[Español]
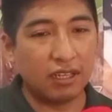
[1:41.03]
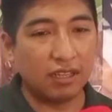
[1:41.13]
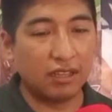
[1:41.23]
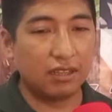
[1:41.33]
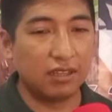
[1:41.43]

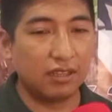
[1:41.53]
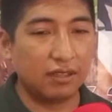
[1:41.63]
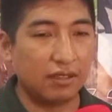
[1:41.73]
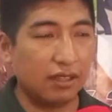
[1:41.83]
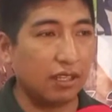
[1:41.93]

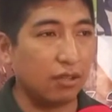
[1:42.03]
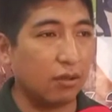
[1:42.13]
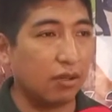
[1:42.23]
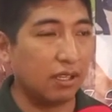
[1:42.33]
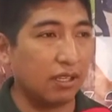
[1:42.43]
El, el
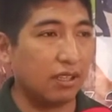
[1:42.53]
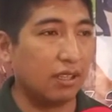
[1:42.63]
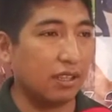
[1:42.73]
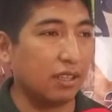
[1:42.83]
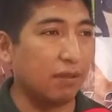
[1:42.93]
COE
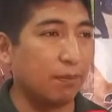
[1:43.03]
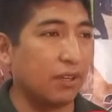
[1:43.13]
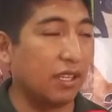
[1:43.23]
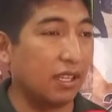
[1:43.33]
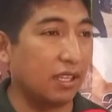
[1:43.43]

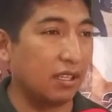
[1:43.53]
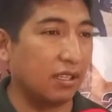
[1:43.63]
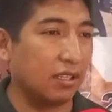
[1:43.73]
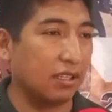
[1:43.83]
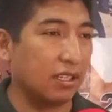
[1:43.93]

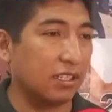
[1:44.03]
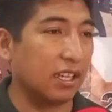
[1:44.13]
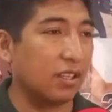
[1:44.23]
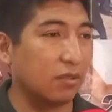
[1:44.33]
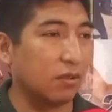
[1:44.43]
pueden
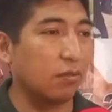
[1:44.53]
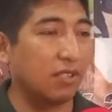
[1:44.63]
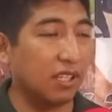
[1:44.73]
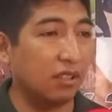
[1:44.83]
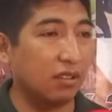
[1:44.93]
estar en su
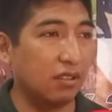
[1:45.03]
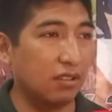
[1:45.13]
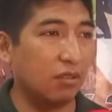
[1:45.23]
domicilio, ¿no?